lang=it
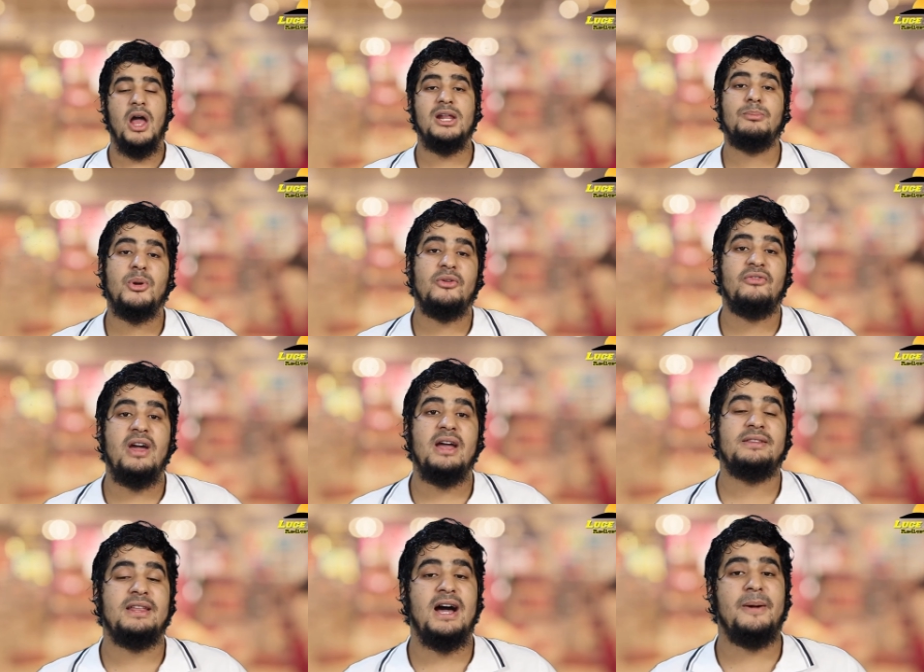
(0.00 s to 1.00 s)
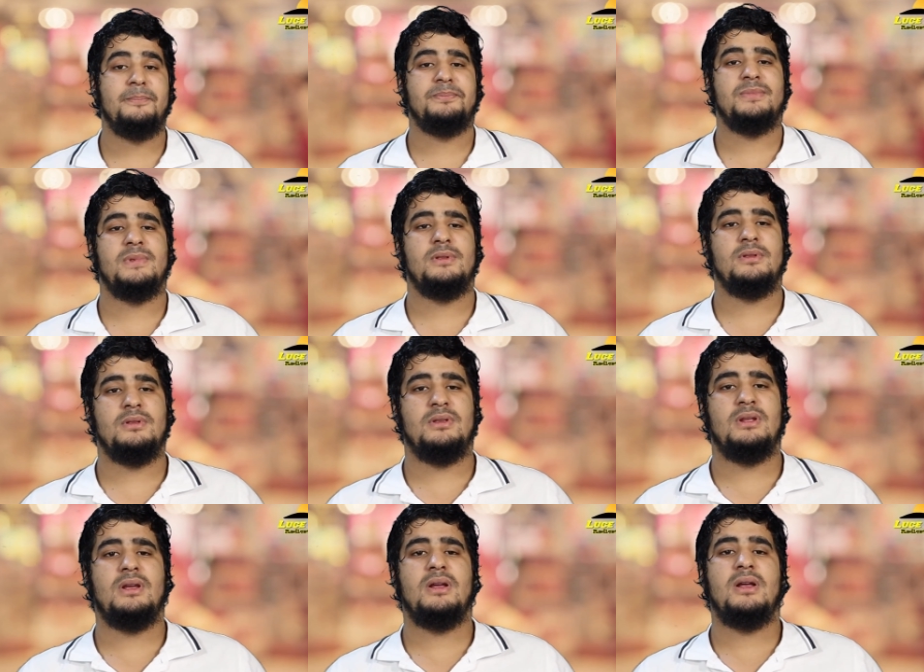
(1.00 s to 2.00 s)
Il profeta
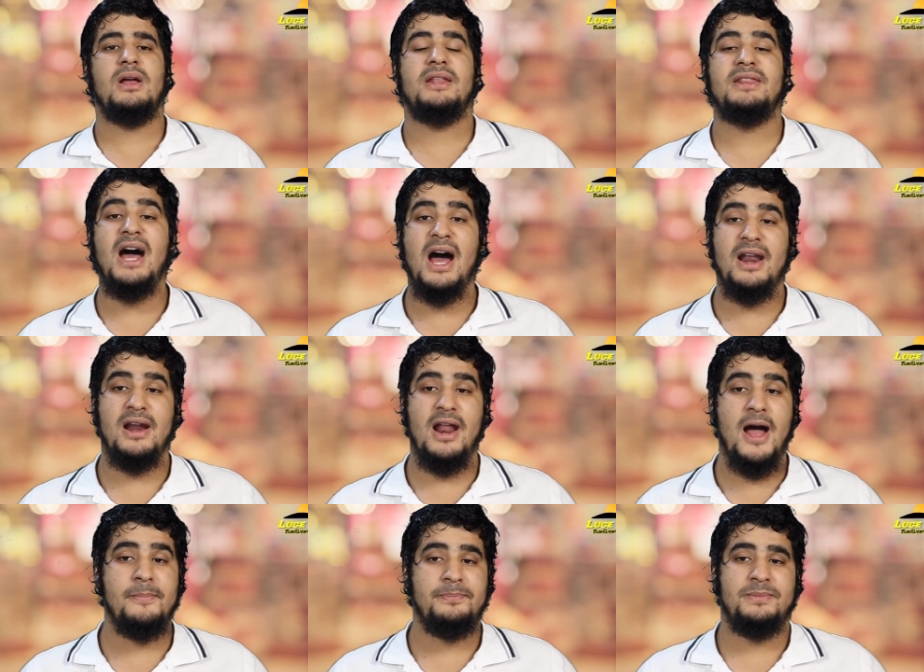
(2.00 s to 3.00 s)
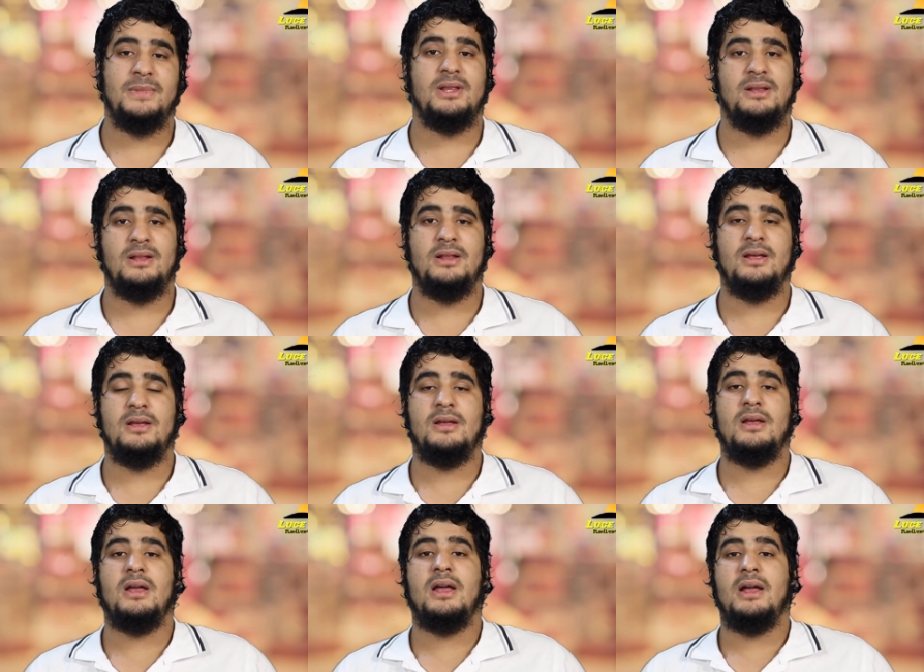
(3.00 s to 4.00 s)
narra
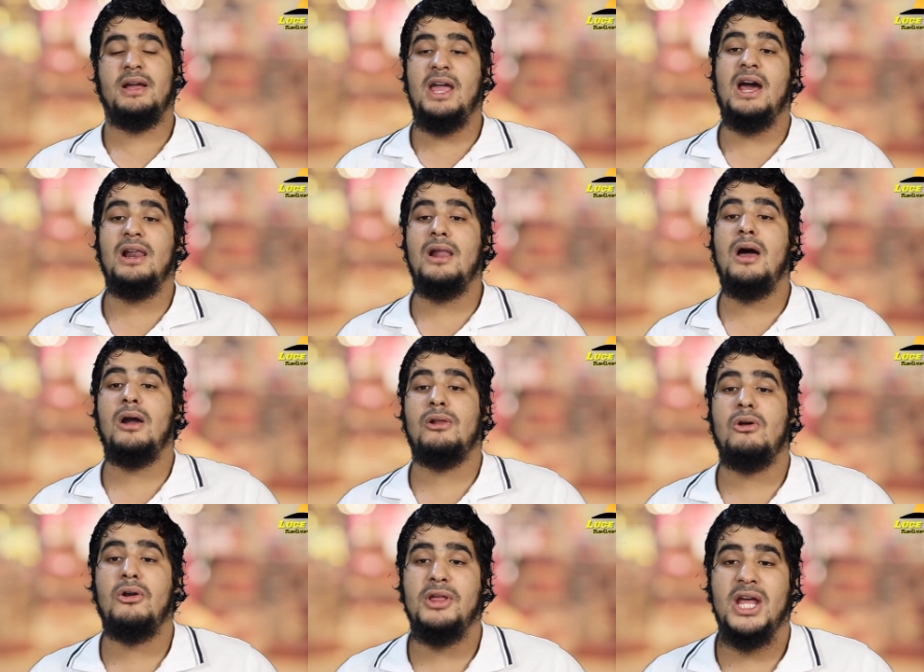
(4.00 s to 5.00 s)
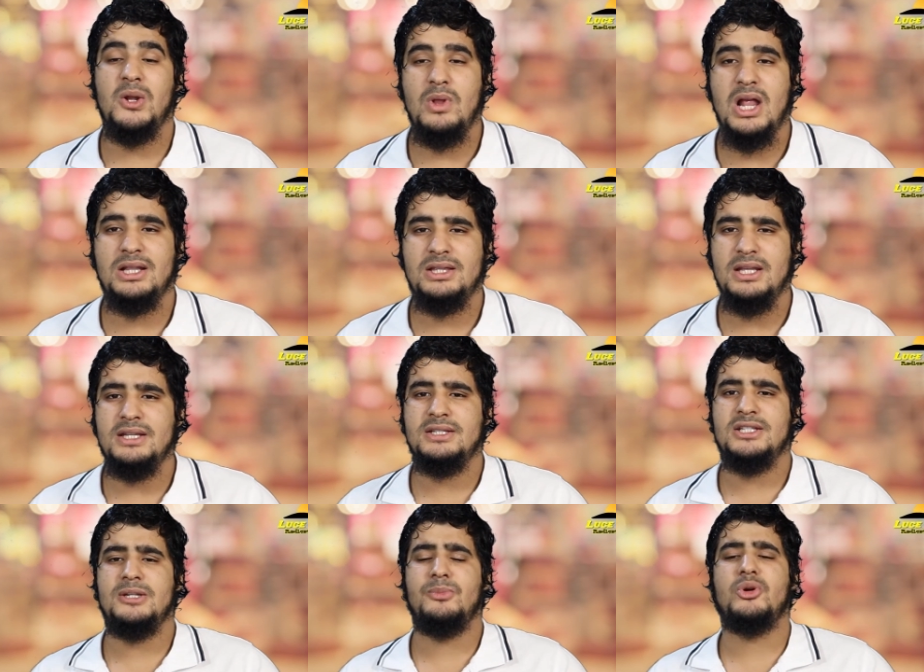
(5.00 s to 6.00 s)
che Allah, gloria a lui
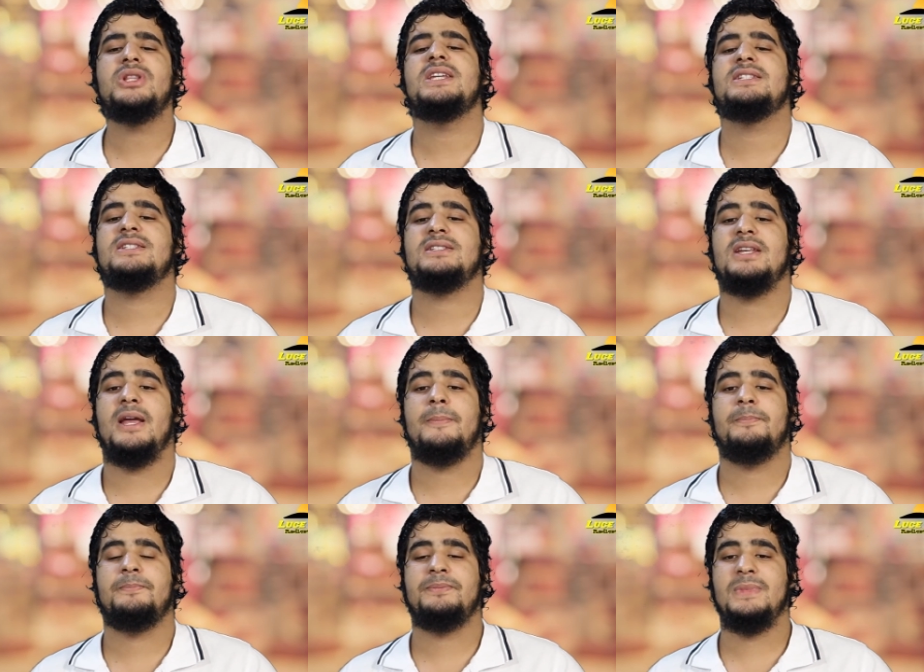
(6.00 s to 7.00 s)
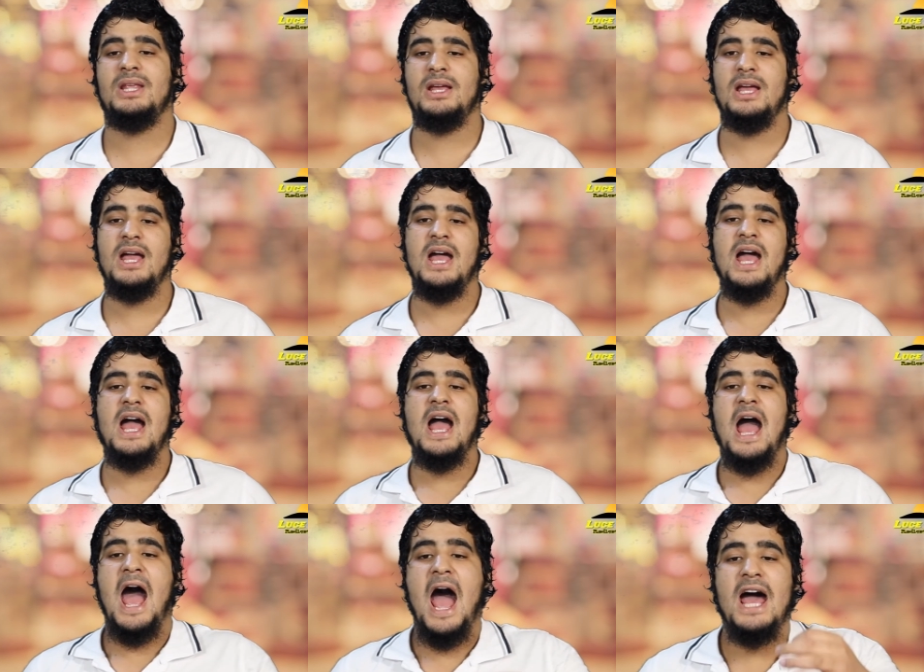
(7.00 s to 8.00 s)
l'Altissimo, disse
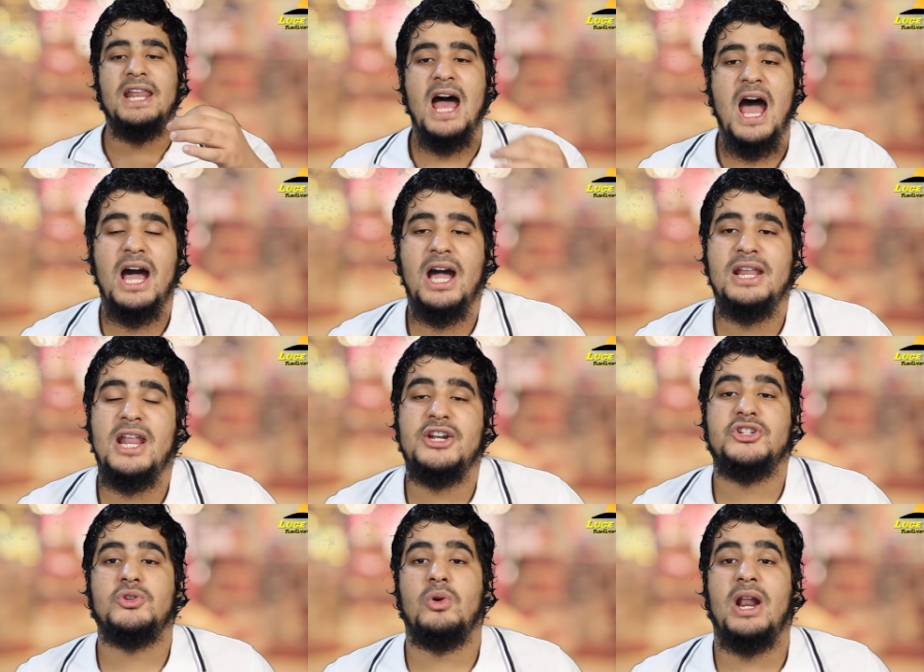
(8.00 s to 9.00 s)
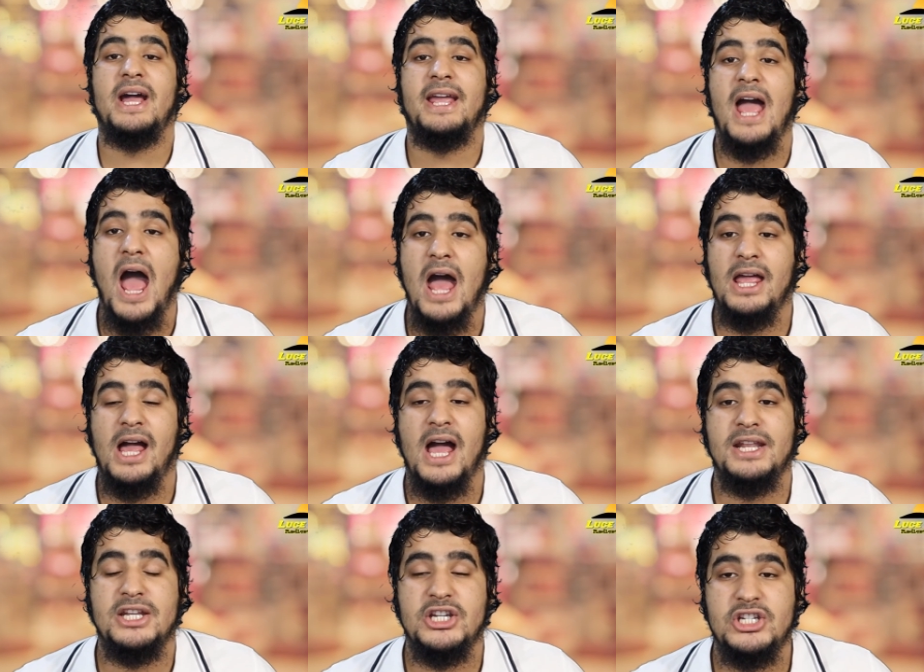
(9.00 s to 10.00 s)
أنا أغنى الشركاء
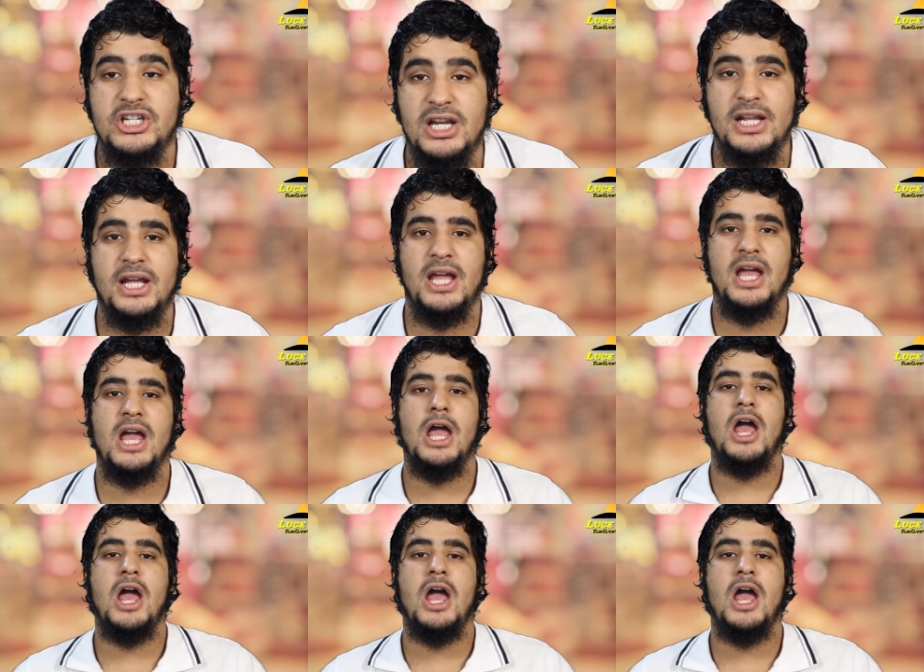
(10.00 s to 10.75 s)
عن الشرك